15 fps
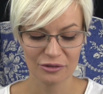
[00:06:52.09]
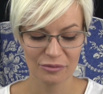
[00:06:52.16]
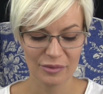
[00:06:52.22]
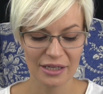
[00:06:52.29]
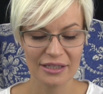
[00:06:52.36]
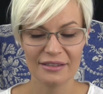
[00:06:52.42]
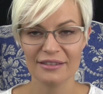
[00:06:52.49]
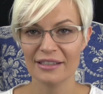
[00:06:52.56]

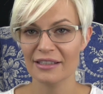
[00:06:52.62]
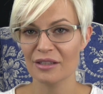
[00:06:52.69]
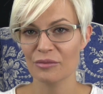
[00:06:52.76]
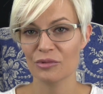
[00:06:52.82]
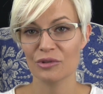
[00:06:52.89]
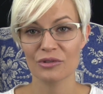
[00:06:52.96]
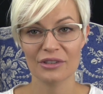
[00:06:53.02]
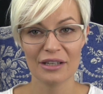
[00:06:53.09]
normalnej cenie,
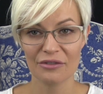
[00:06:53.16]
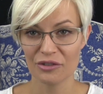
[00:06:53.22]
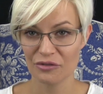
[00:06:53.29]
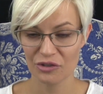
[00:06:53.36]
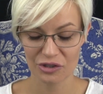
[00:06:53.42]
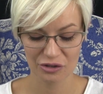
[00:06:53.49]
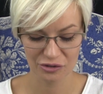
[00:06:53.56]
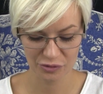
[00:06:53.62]
bo to zawsze
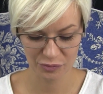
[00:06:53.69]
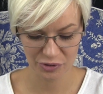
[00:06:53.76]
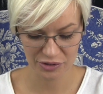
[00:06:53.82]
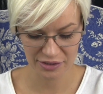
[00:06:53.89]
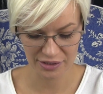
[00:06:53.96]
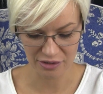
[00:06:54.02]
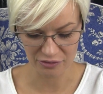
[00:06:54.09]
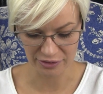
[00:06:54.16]
wszystko jest
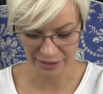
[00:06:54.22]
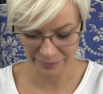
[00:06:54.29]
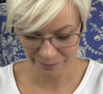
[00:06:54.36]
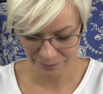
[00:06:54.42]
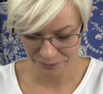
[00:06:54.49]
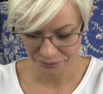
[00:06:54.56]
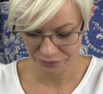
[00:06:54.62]
przecenione.